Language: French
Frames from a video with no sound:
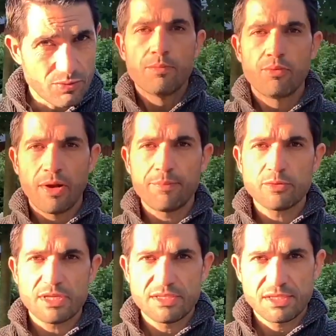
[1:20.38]
Pour
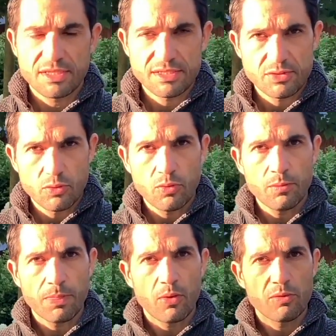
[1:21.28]
répondre à cette question,
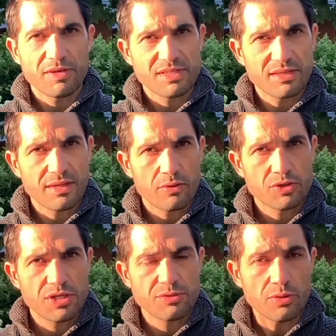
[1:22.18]
on va
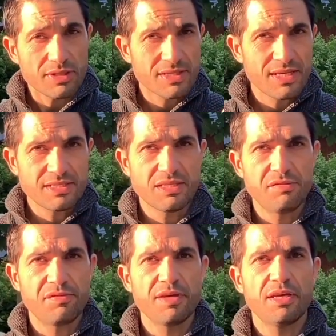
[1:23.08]
s'interroger sur qu'est-ce
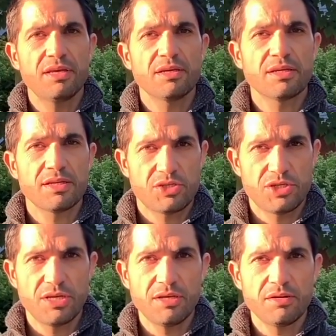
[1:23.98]
qui fait qu'un
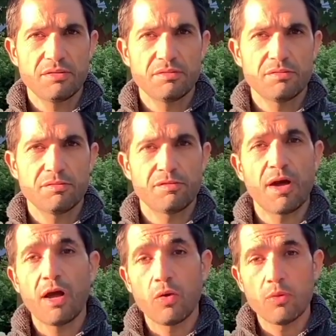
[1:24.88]
chien
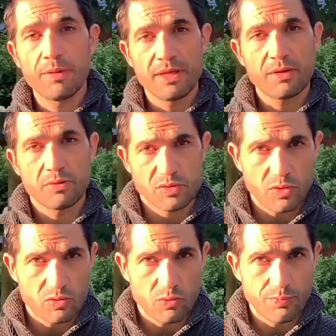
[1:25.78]
va obéir aux
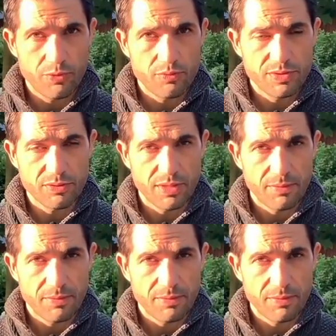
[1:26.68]
ordres qu'on peut lui donner.